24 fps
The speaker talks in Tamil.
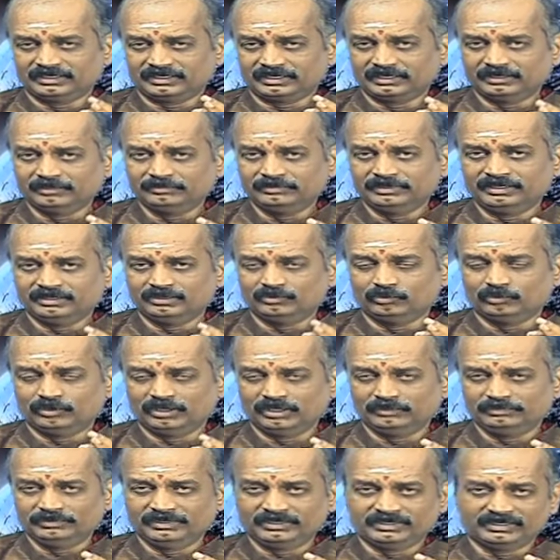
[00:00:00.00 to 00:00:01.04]
கடுமையான
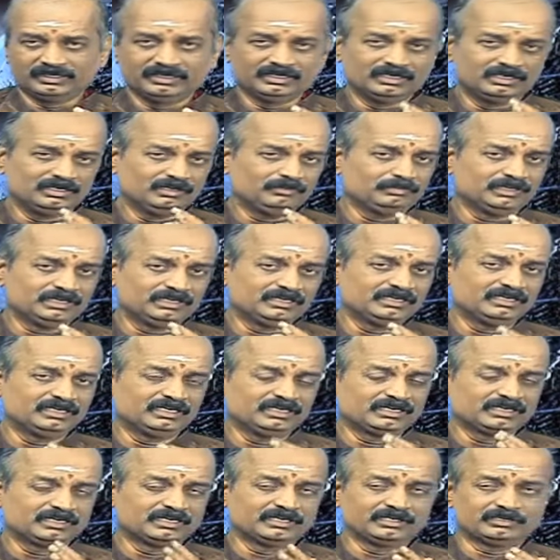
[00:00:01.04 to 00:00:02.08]
உழைப்பிற்கு நல்ல
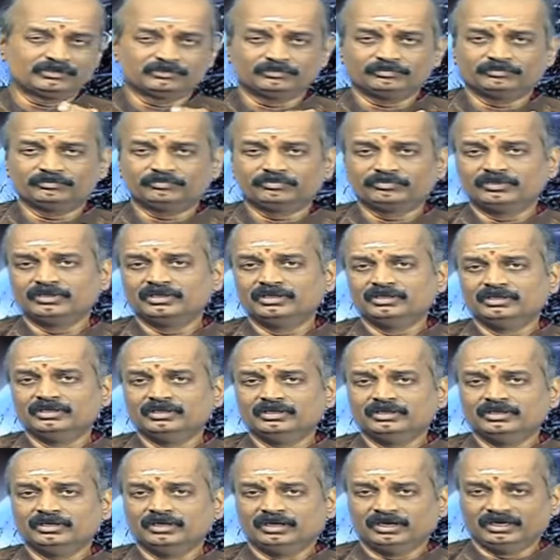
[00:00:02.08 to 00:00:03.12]
பலன்கள் கிடைக்கும்
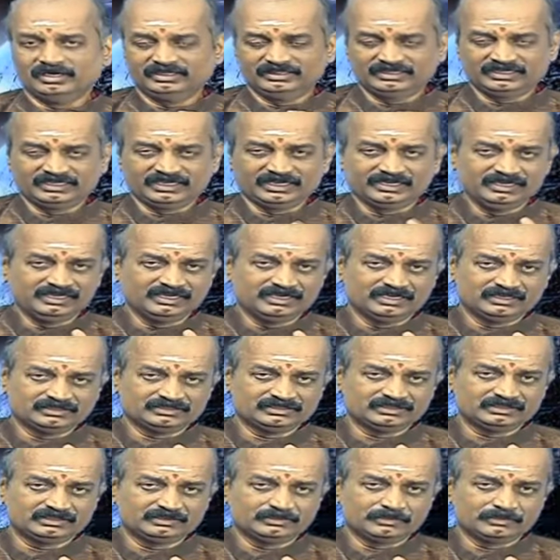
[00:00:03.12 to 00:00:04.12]
அடுத்து கன்னிராசி